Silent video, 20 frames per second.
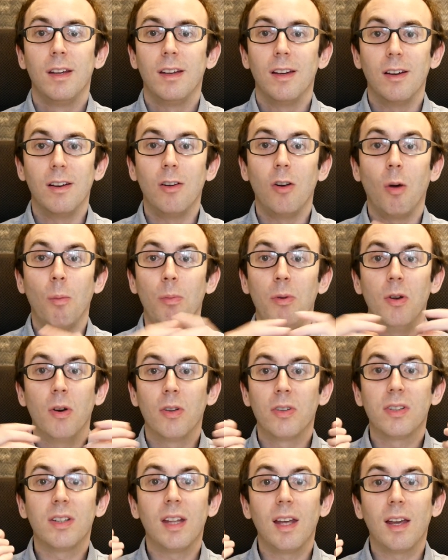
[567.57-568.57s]

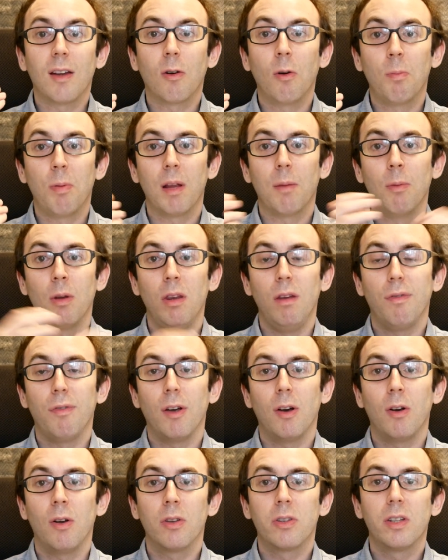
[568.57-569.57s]
l'ambiance est complètement
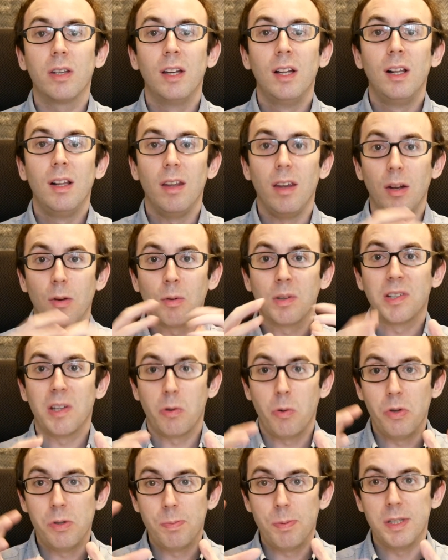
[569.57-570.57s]
différente et donc
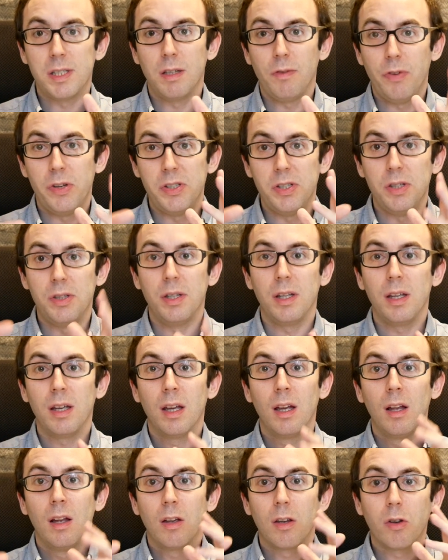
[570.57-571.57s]
c'est une spécificité
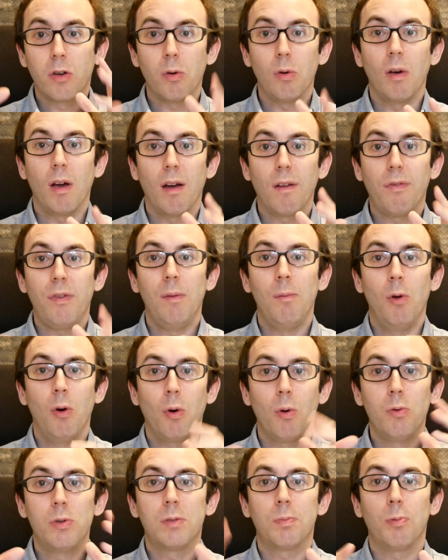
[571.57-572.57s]
qu'un film
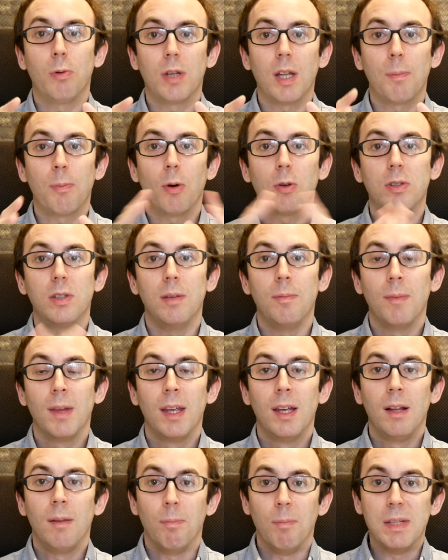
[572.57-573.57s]
russe peut apporter.
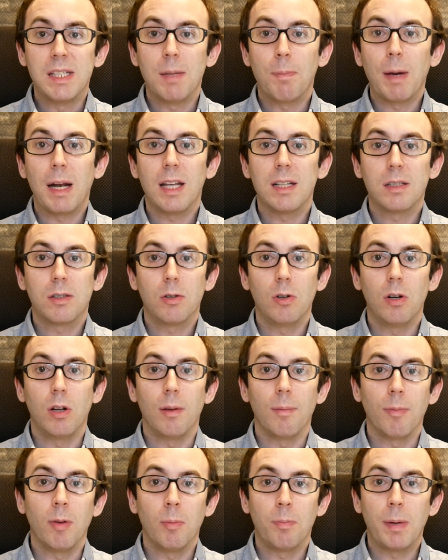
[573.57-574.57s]
Mais c'est pas la seule,
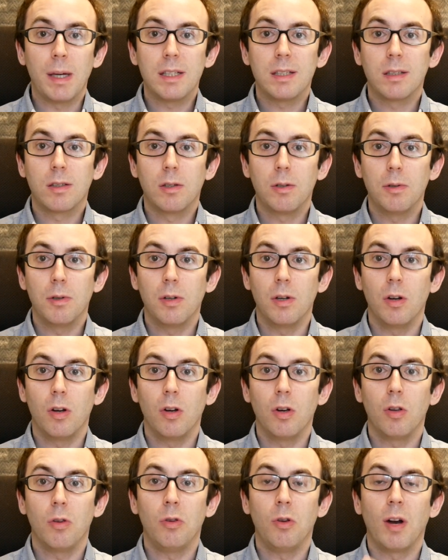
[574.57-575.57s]
hein, parce que
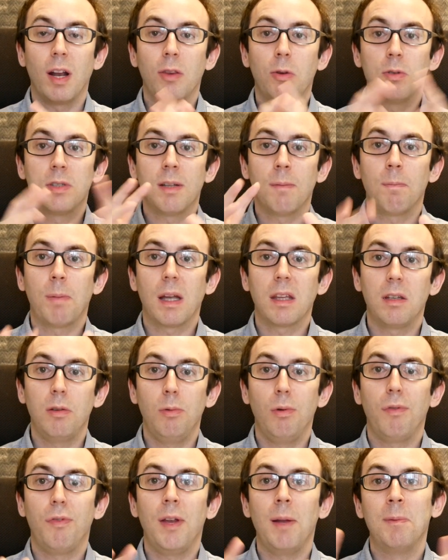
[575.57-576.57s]
euh, dans la deuxième partie
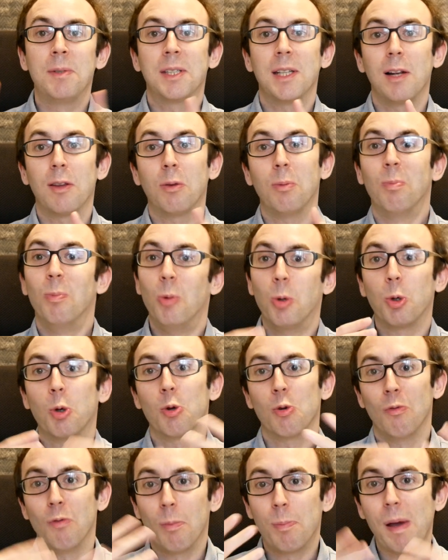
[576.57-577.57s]
du film, celle
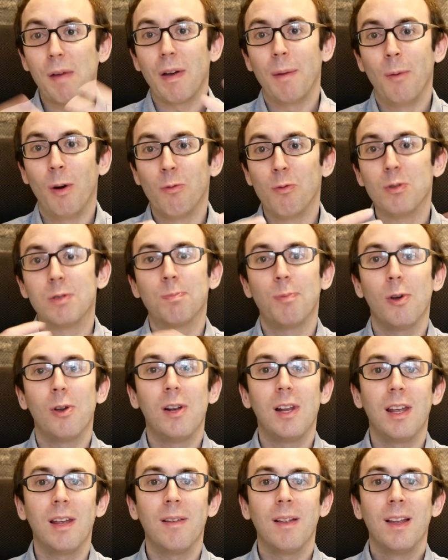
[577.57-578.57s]
que je ne veux pas vraiment vous
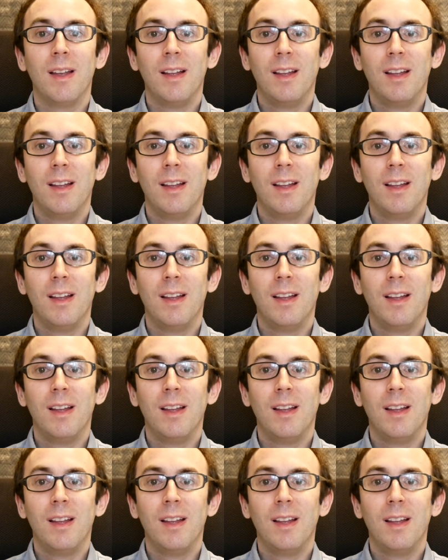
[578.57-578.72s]
spoiler,